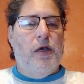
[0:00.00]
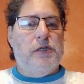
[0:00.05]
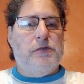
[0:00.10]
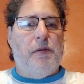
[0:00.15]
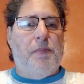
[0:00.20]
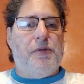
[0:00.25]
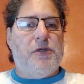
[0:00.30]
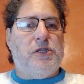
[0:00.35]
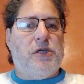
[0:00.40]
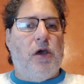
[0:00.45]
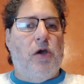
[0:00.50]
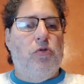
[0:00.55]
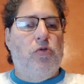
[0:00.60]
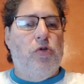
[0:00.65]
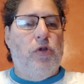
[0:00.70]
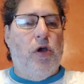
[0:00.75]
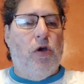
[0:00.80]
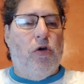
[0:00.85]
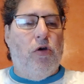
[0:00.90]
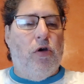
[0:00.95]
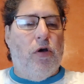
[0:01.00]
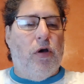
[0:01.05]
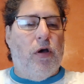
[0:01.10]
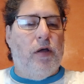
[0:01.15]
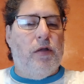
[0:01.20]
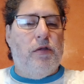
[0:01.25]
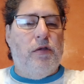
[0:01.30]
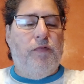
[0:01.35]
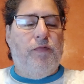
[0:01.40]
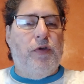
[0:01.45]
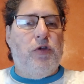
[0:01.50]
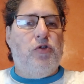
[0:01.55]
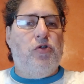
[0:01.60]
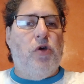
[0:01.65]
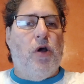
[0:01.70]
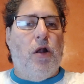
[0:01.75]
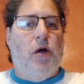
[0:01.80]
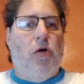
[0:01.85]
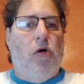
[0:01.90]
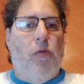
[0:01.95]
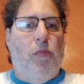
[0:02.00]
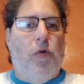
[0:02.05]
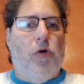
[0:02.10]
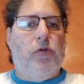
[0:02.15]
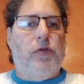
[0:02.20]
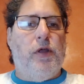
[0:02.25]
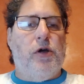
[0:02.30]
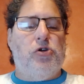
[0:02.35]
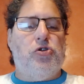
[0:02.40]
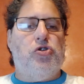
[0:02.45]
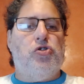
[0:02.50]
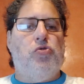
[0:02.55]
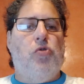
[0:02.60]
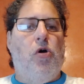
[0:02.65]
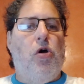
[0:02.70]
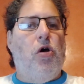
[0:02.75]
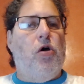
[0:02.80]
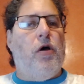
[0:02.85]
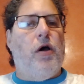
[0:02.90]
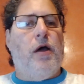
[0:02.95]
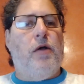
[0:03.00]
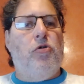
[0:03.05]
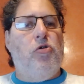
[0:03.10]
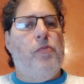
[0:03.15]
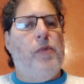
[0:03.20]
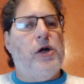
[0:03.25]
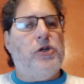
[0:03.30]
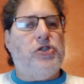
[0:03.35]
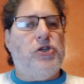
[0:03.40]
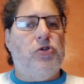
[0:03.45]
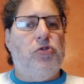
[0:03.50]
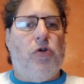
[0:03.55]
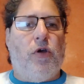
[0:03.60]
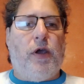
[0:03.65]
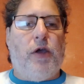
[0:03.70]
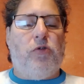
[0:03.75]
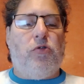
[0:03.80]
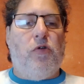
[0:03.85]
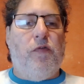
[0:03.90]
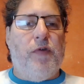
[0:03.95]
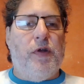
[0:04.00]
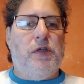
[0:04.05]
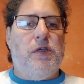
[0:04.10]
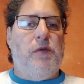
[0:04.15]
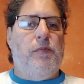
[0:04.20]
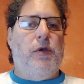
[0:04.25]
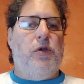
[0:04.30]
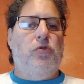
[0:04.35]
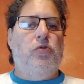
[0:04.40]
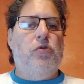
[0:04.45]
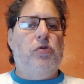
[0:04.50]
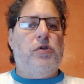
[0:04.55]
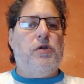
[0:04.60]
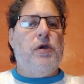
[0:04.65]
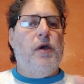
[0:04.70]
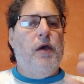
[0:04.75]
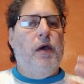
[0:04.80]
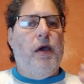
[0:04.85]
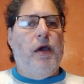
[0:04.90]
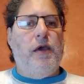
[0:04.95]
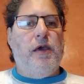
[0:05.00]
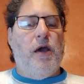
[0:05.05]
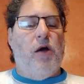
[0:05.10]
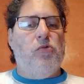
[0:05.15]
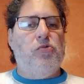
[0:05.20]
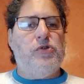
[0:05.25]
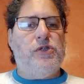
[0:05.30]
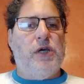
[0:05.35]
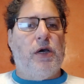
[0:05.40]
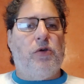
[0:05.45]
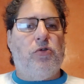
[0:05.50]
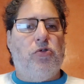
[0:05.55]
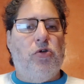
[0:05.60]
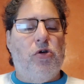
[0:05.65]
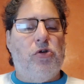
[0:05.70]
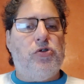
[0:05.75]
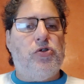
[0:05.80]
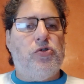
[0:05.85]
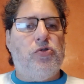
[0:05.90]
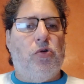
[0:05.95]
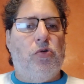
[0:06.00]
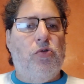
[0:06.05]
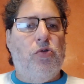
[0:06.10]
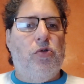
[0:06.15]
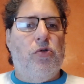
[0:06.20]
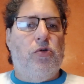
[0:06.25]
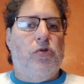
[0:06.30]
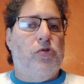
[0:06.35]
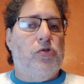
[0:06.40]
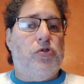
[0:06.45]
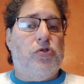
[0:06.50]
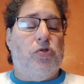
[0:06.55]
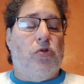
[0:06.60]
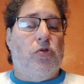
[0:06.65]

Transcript: C'est pas parce qu'il y a eu une erreur individuelle à un moment d'un joueur, hein, le match ça dure 90 minutes et il y a 11 acteurs sur le,